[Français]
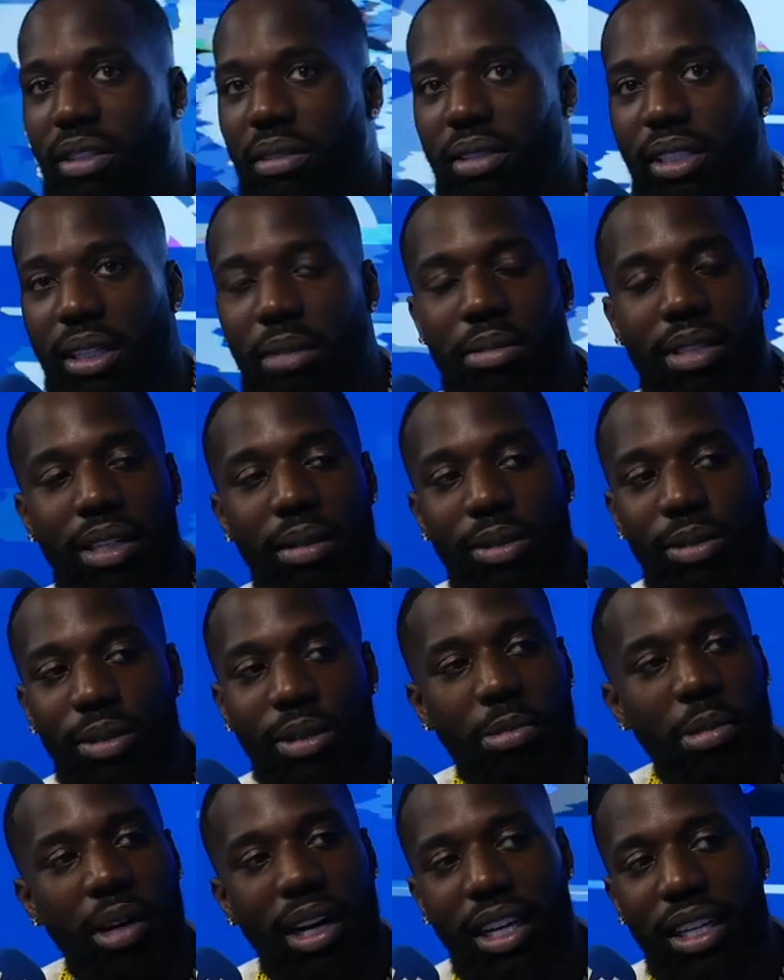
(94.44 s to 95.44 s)
on s'habillait tous
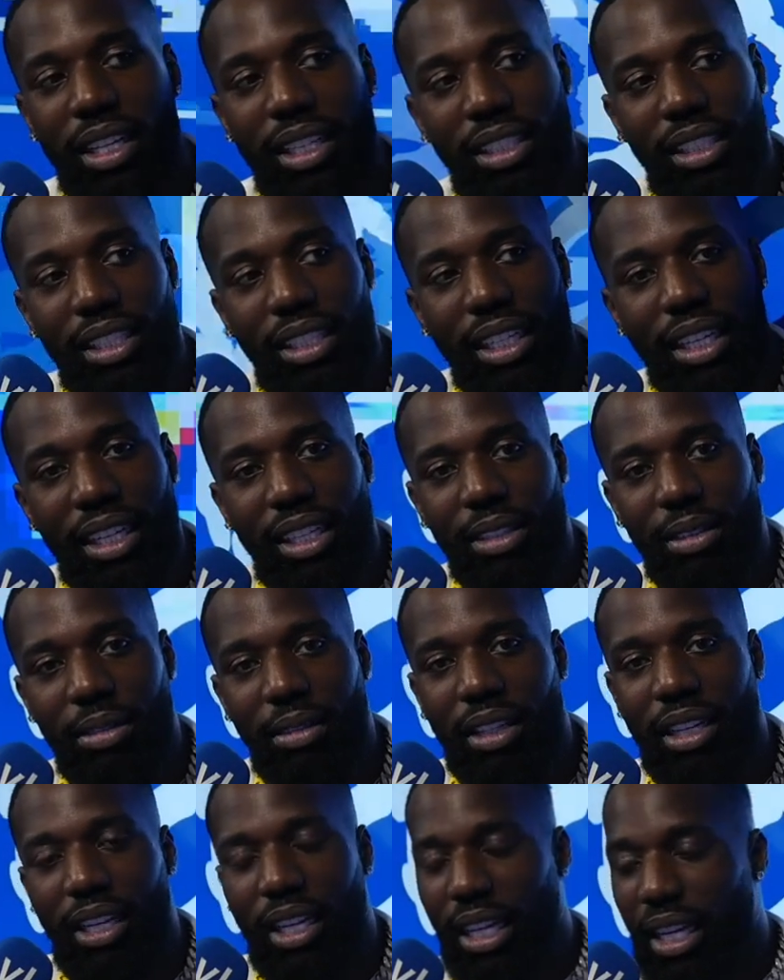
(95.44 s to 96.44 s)
pareil, etc. Tu
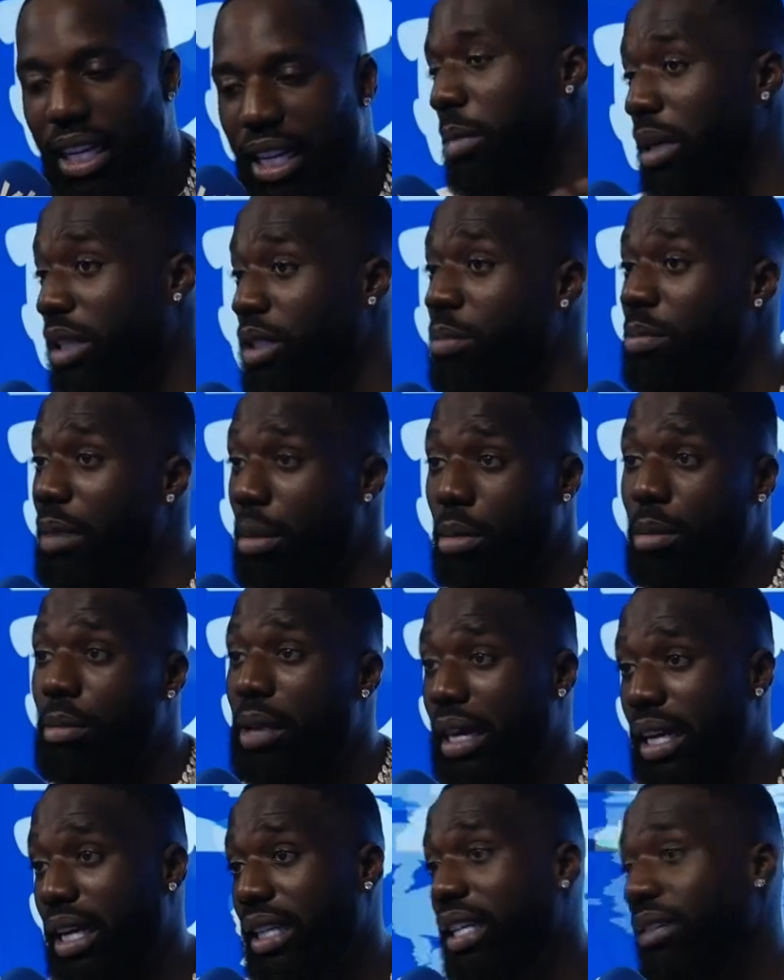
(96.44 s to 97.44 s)
vois. Par exemple, ma première
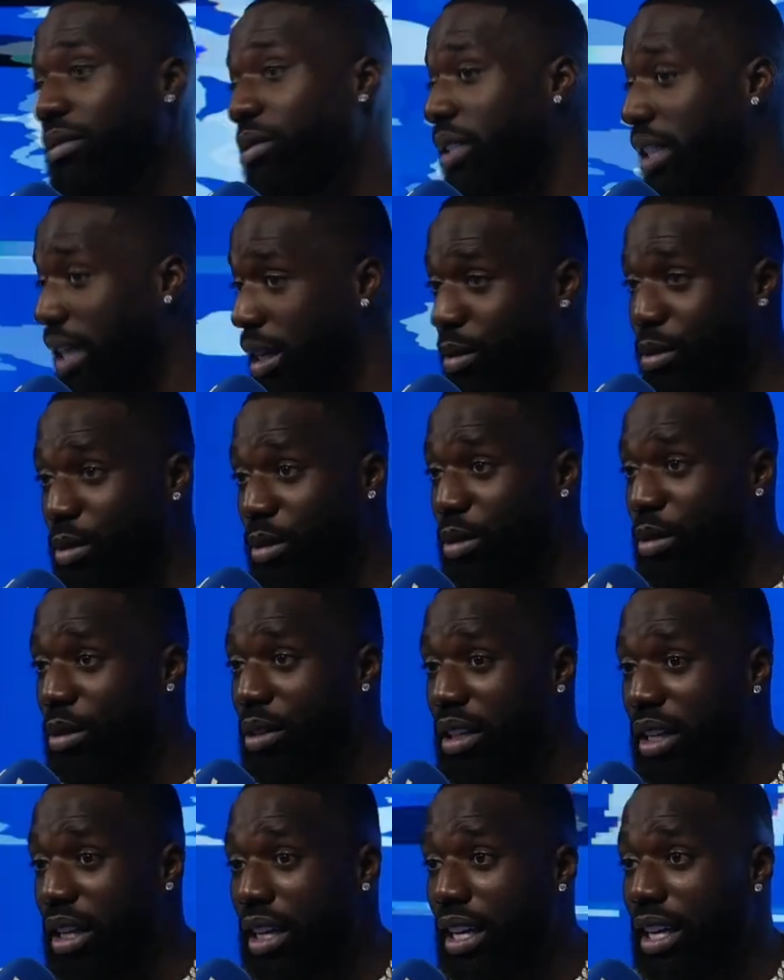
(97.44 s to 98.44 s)
garde à vue, c'était à cause d'eux.
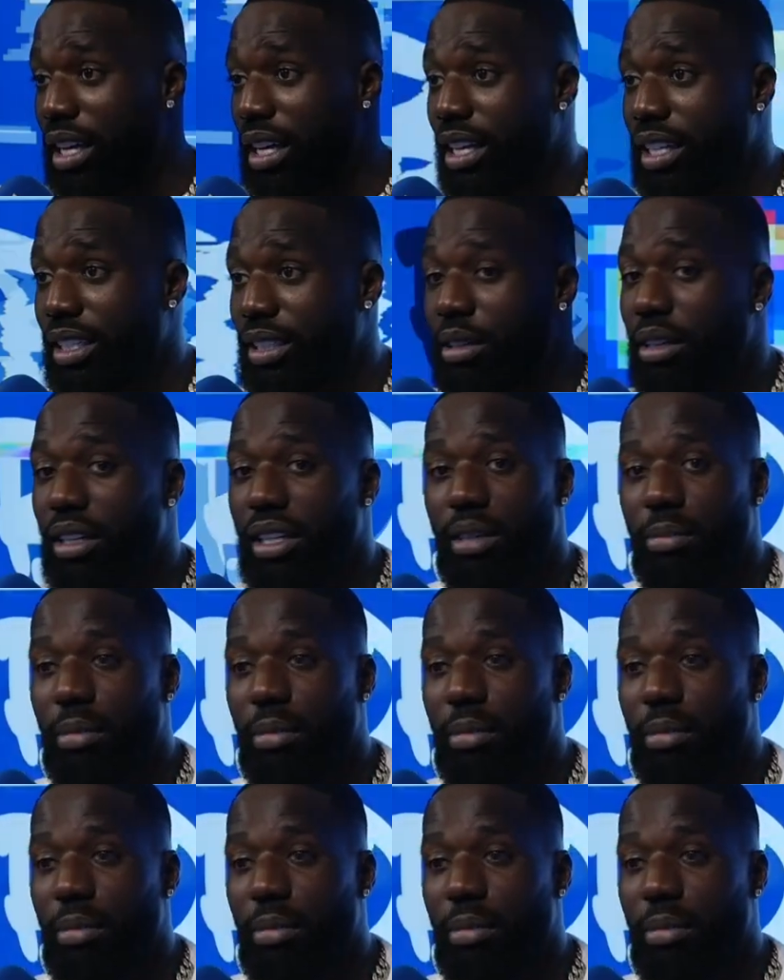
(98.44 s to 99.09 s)
non Tu vois, ma